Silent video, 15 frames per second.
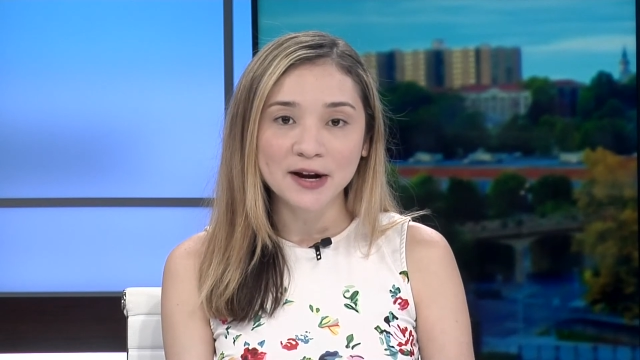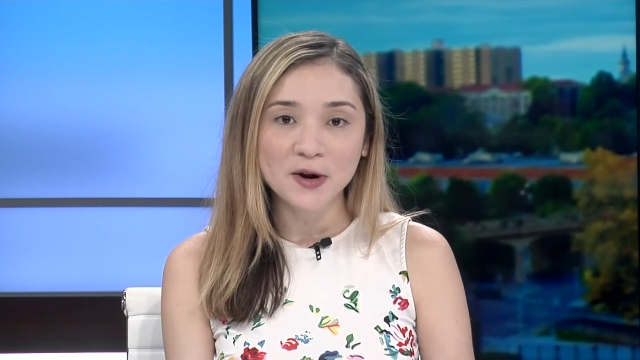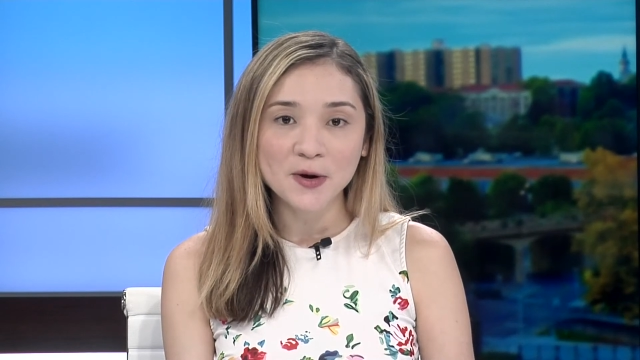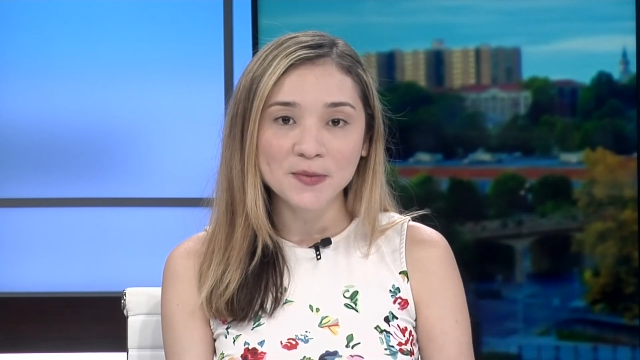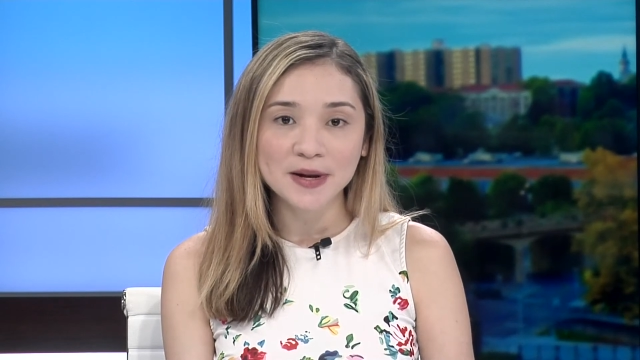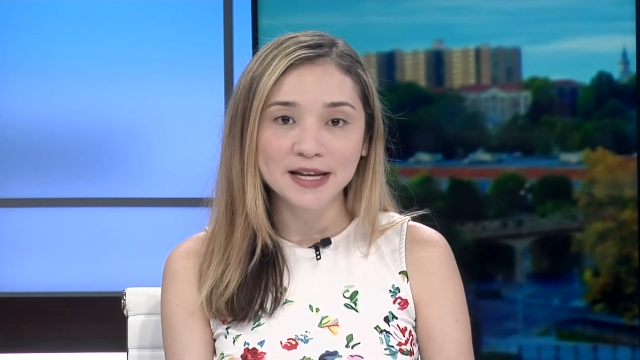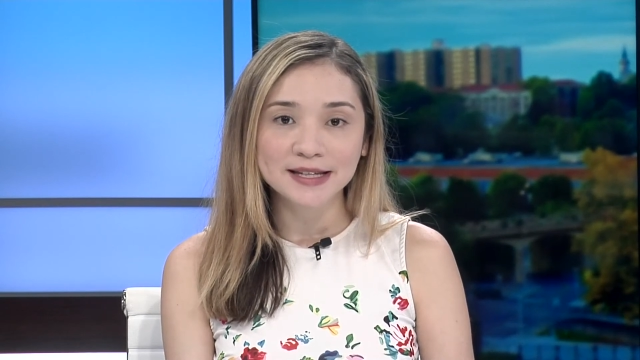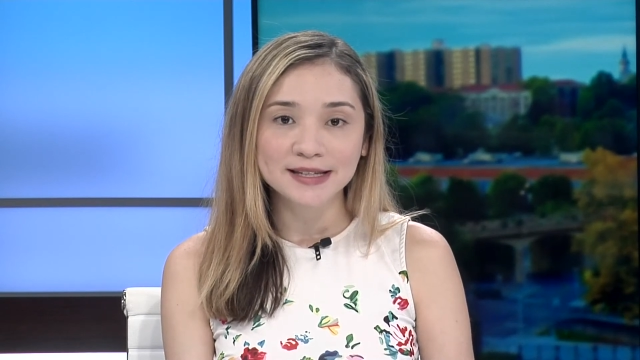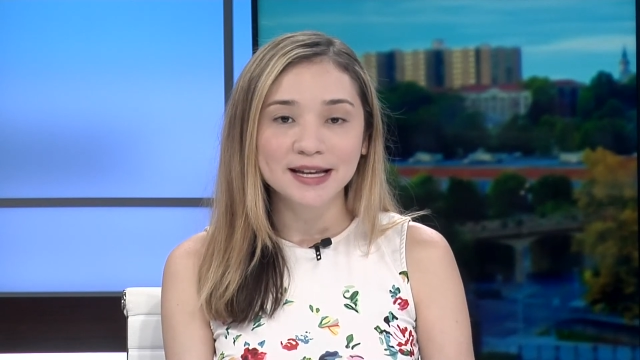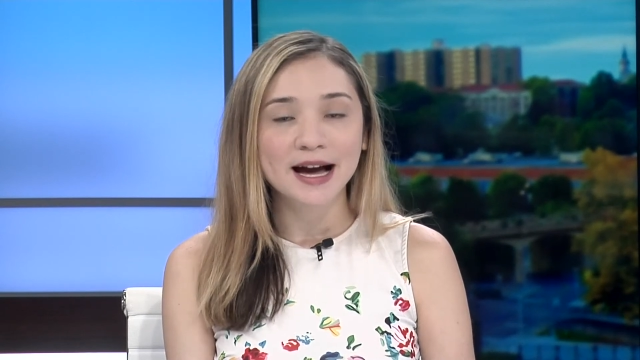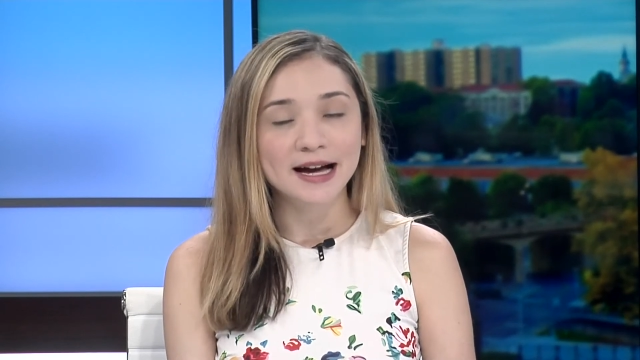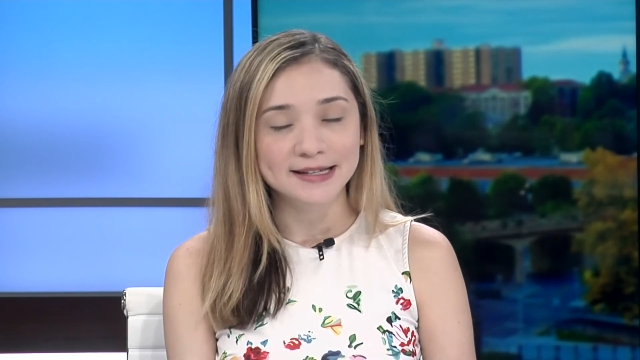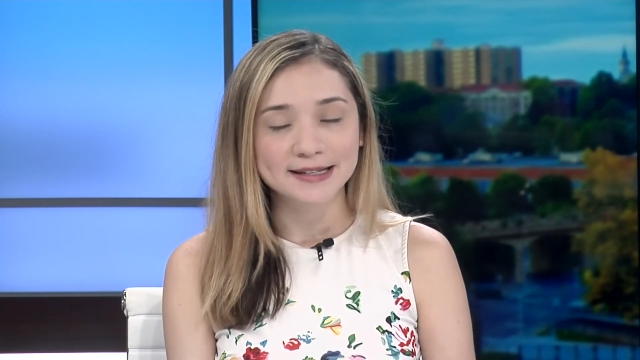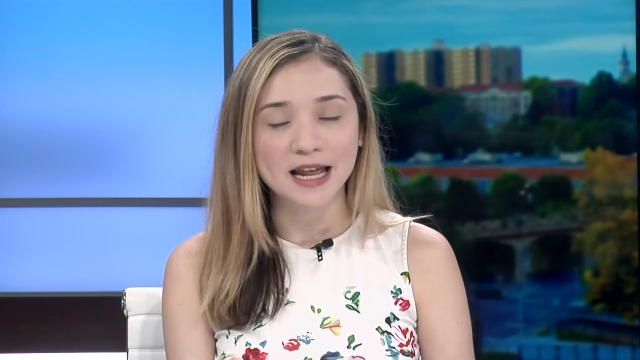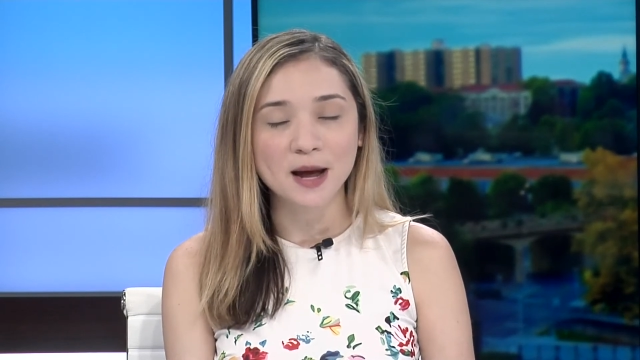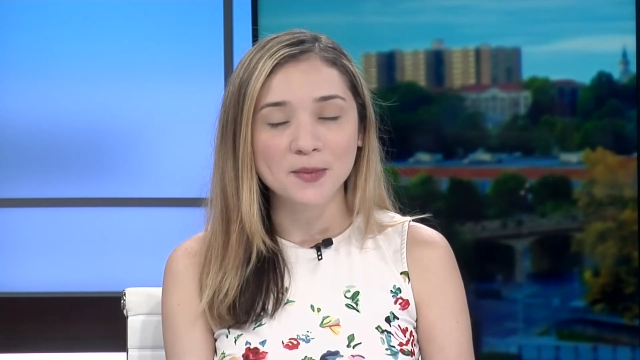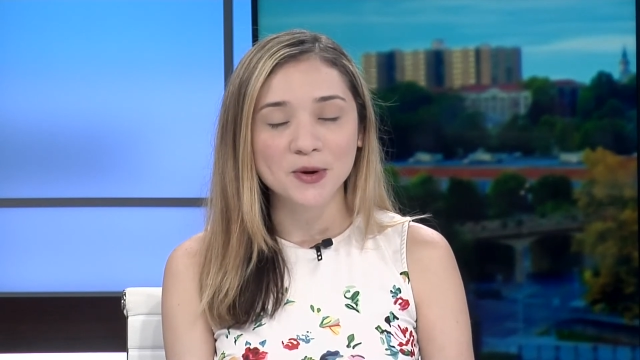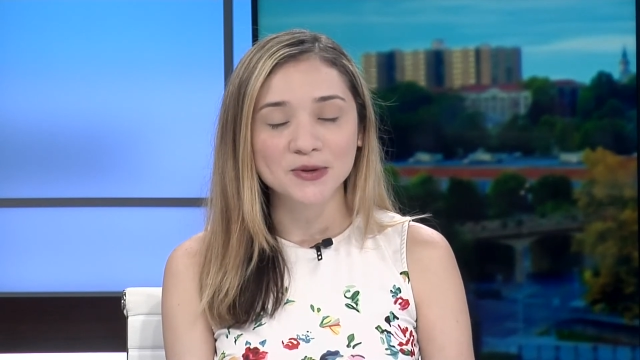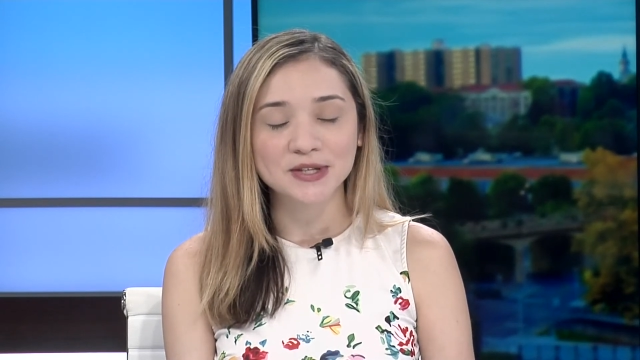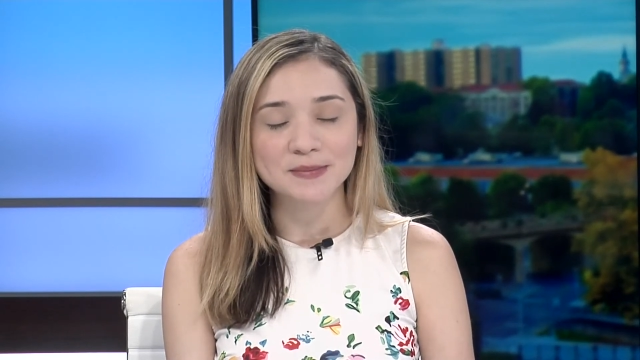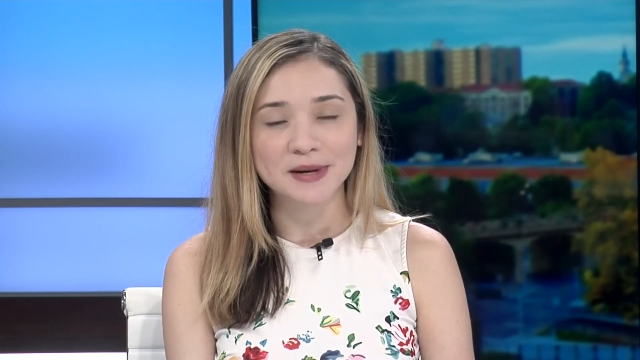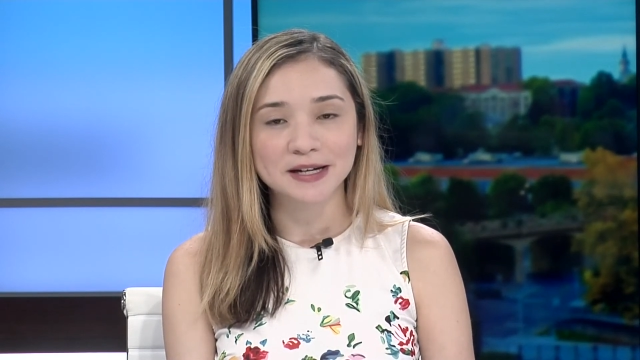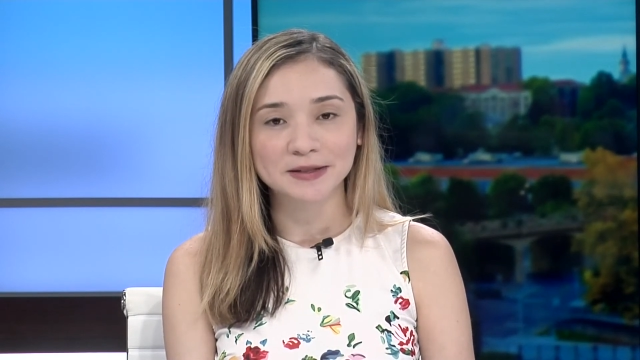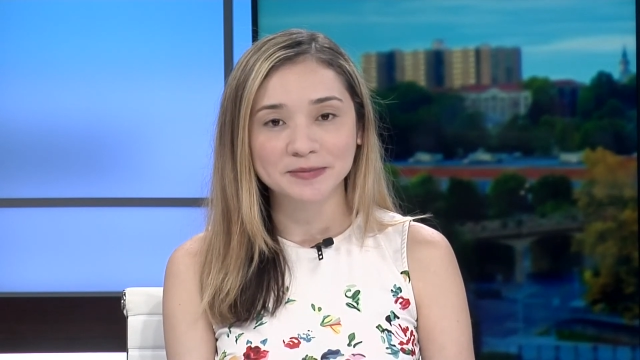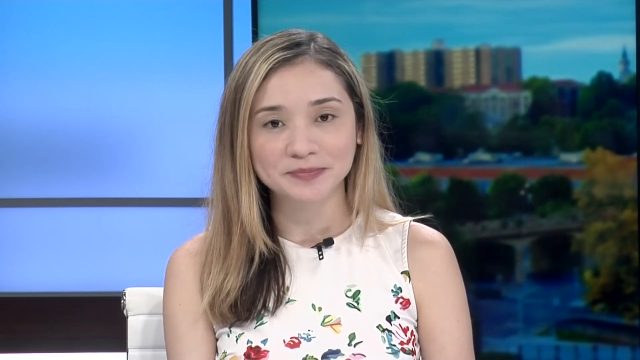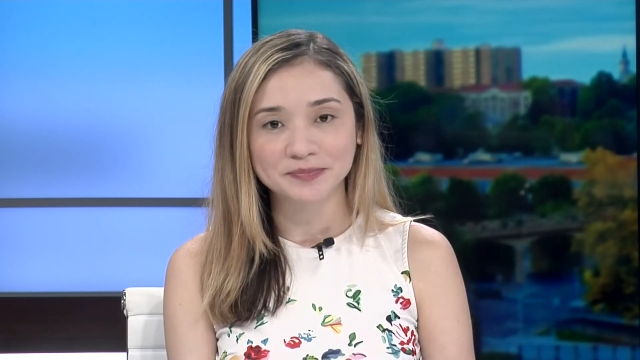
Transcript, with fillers: Robles, hasta la próxima.